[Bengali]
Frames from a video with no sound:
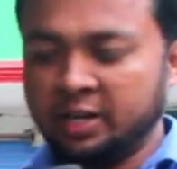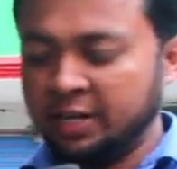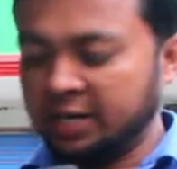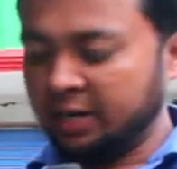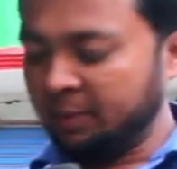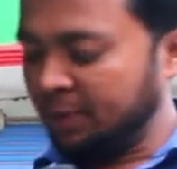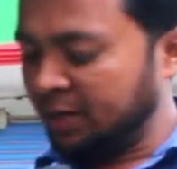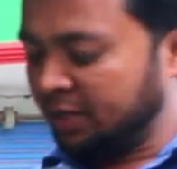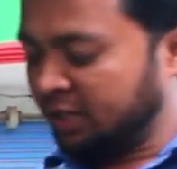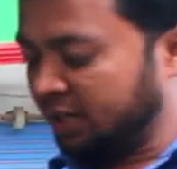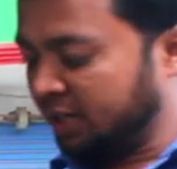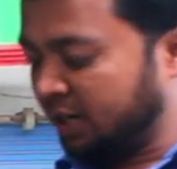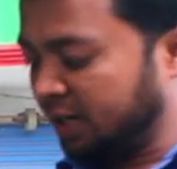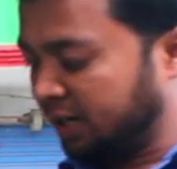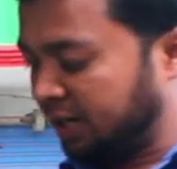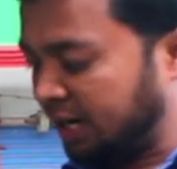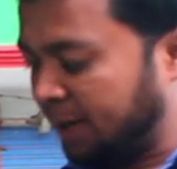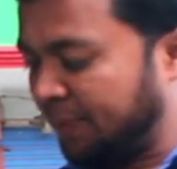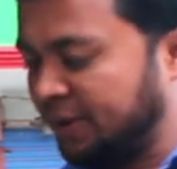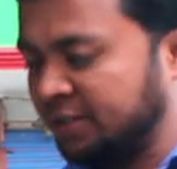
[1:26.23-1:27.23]
এই মেশিনের
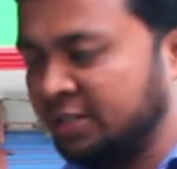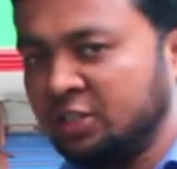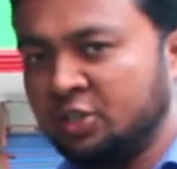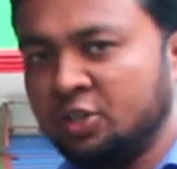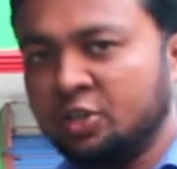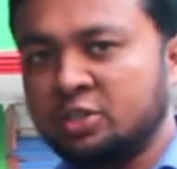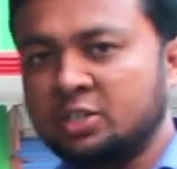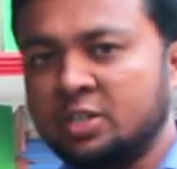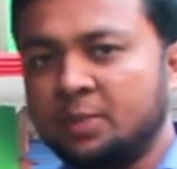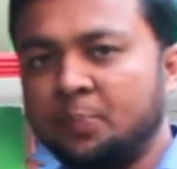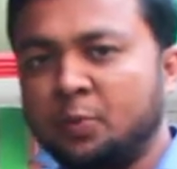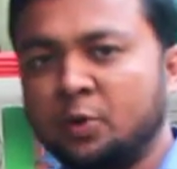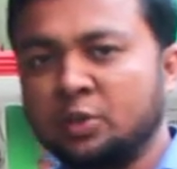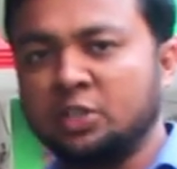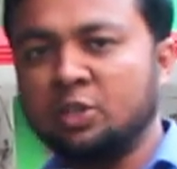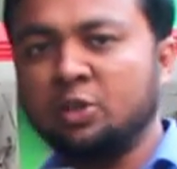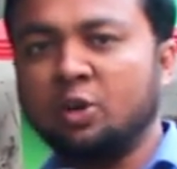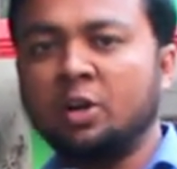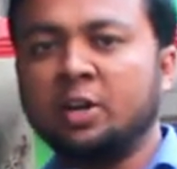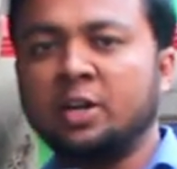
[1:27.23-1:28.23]
ক্যাপাসিটি হচ্ছে
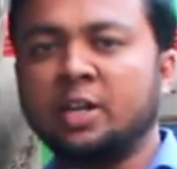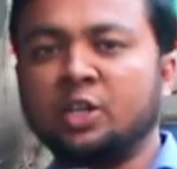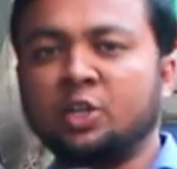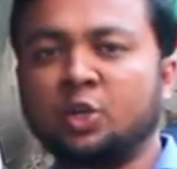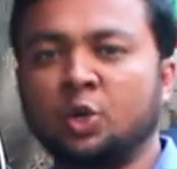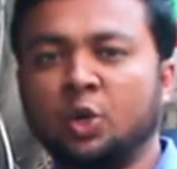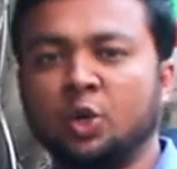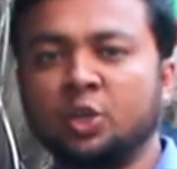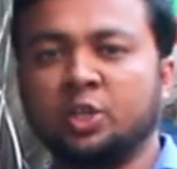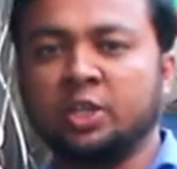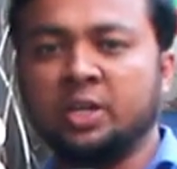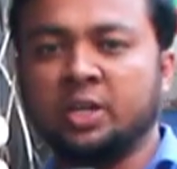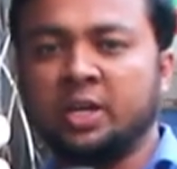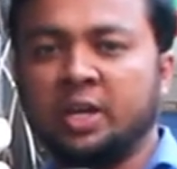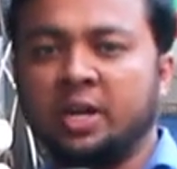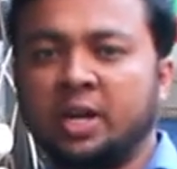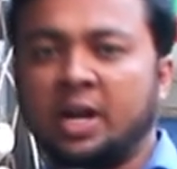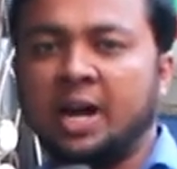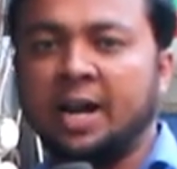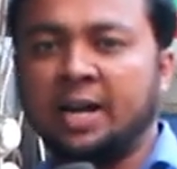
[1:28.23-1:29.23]
প্রতি ঘন্টায় ষোলো থেকে
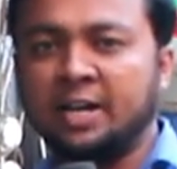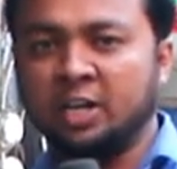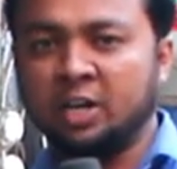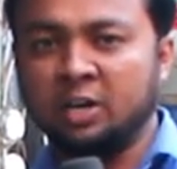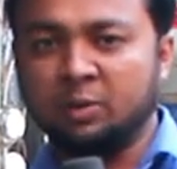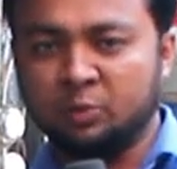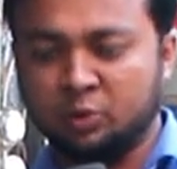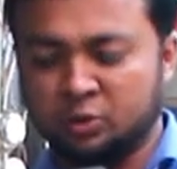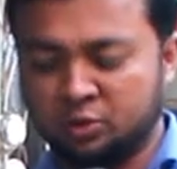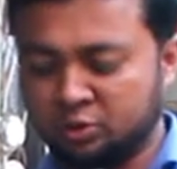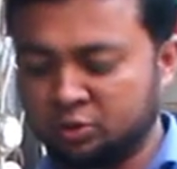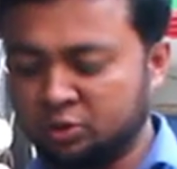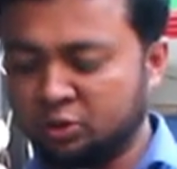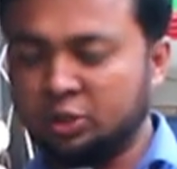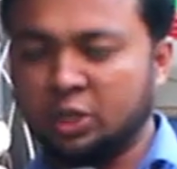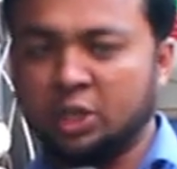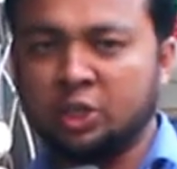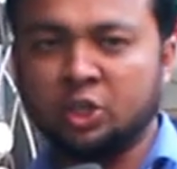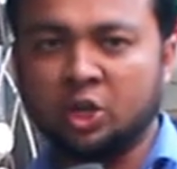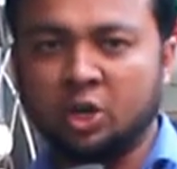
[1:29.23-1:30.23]
আঠারো মন তো
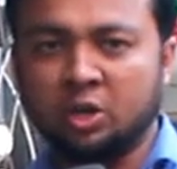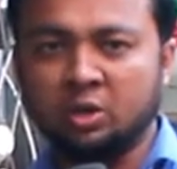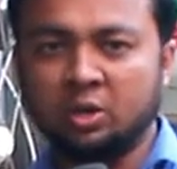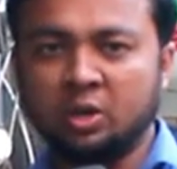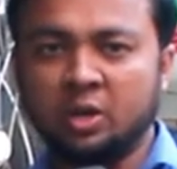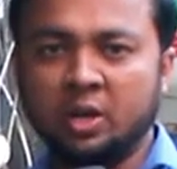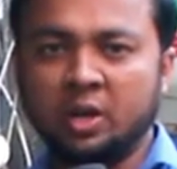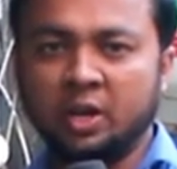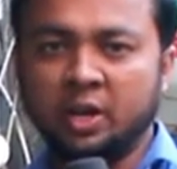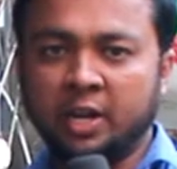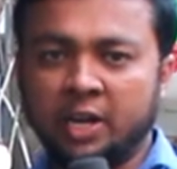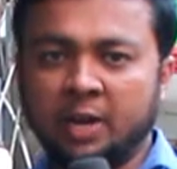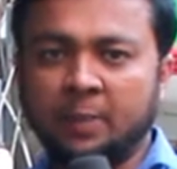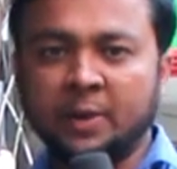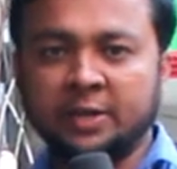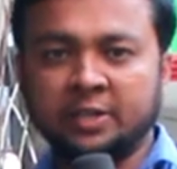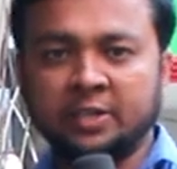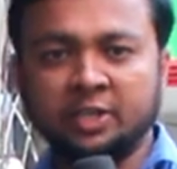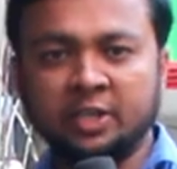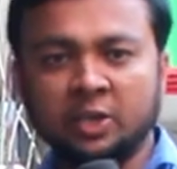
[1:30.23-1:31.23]
দর্শক এই
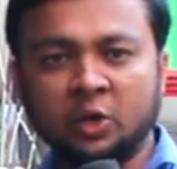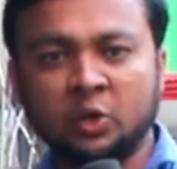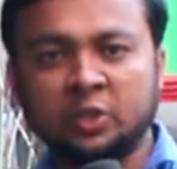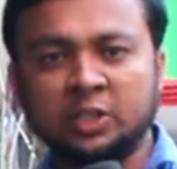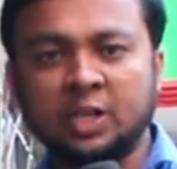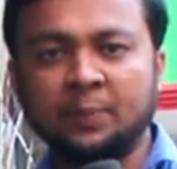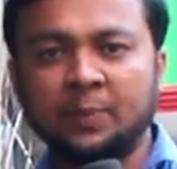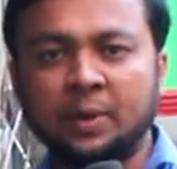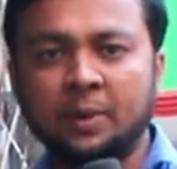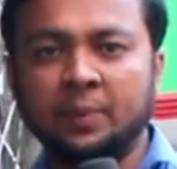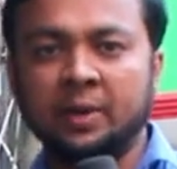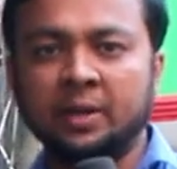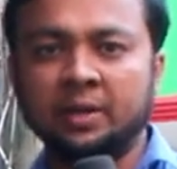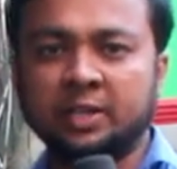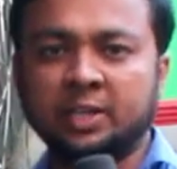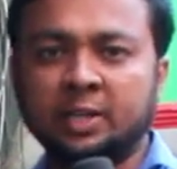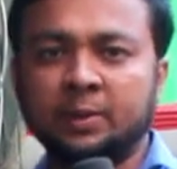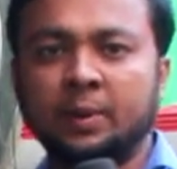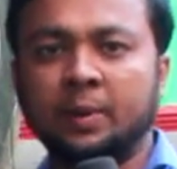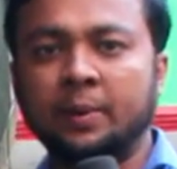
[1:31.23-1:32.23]
মেশিনটি কোথায় পাবেন
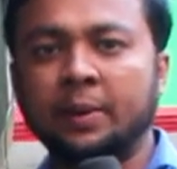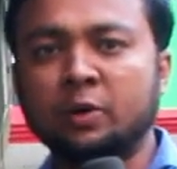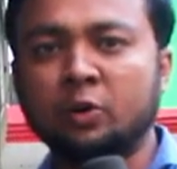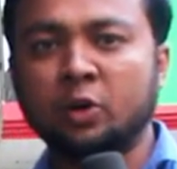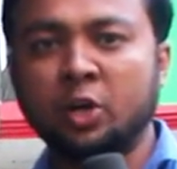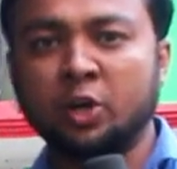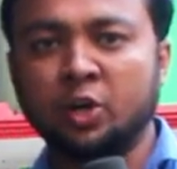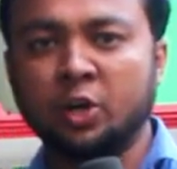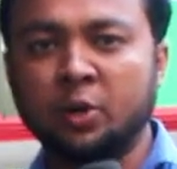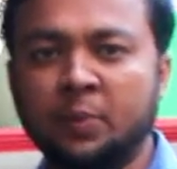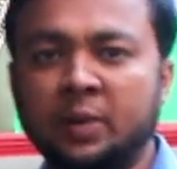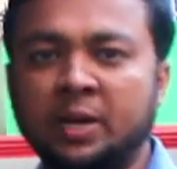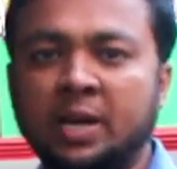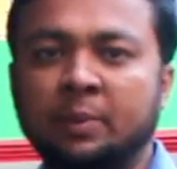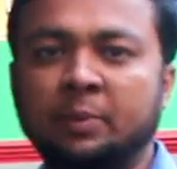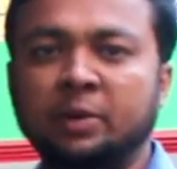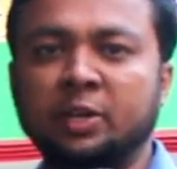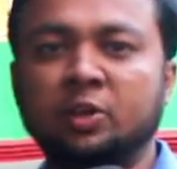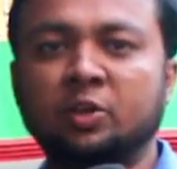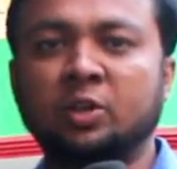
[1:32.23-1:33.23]
কিভাবে ক্রয় করবেন
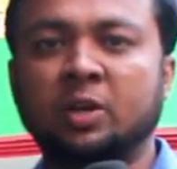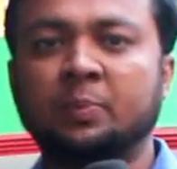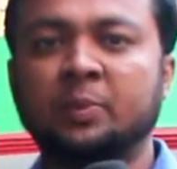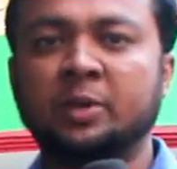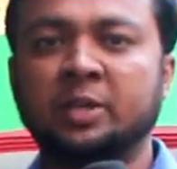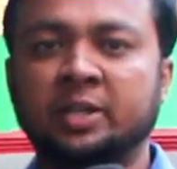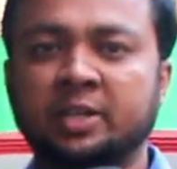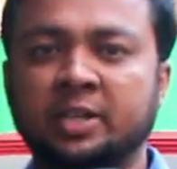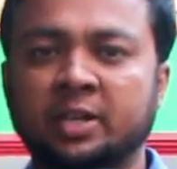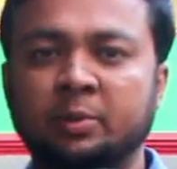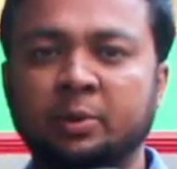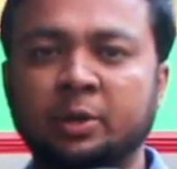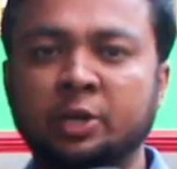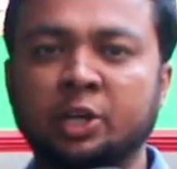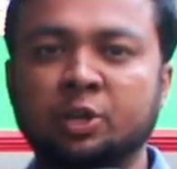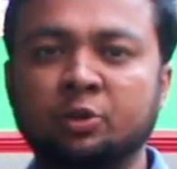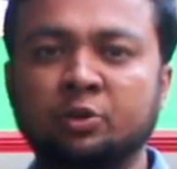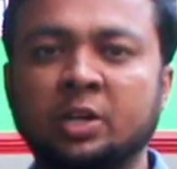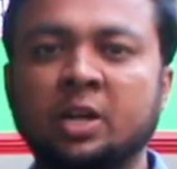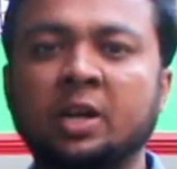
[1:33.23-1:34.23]
আমি কিন্তু আপনাদেরকে
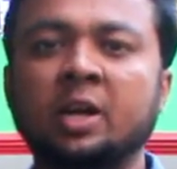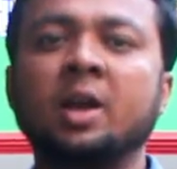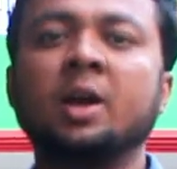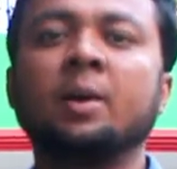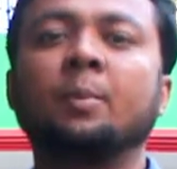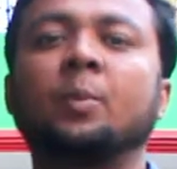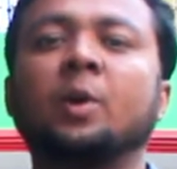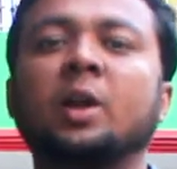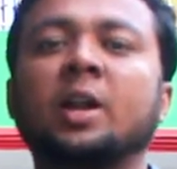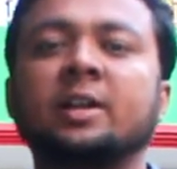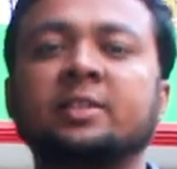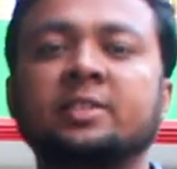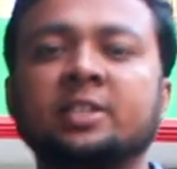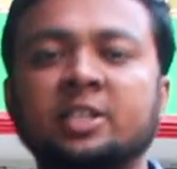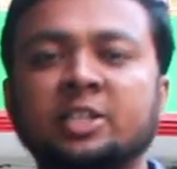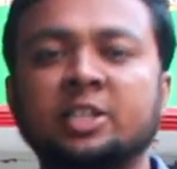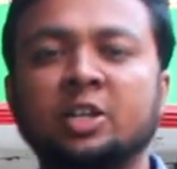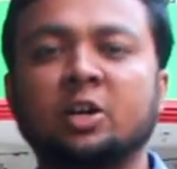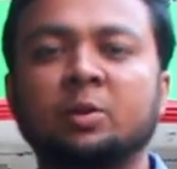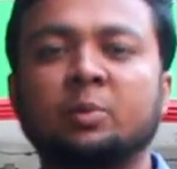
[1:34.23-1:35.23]
ভিডিও জুড়ে বলার
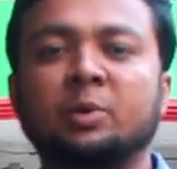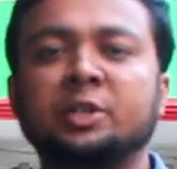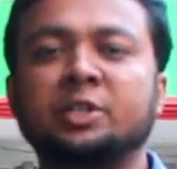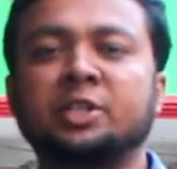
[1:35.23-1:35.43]
চেষ্টা করবো